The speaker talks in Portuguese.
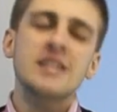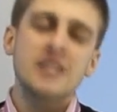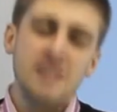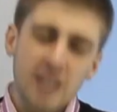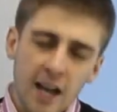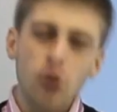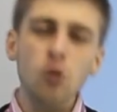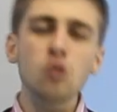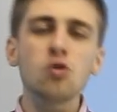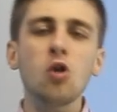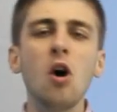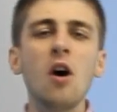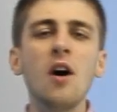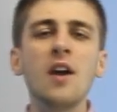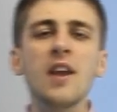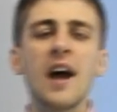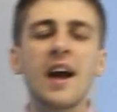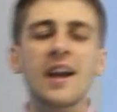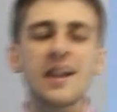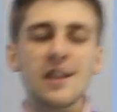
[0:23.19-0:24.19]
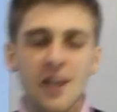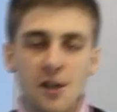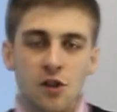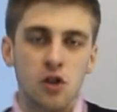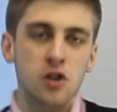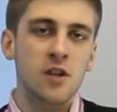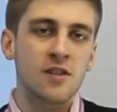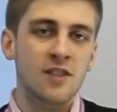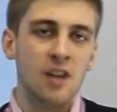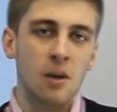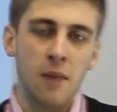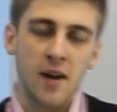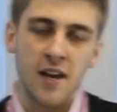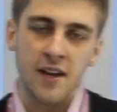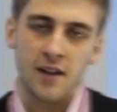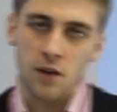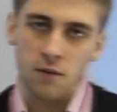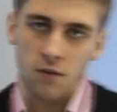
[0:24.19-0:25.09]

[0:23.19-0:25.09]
segundona, início de semana.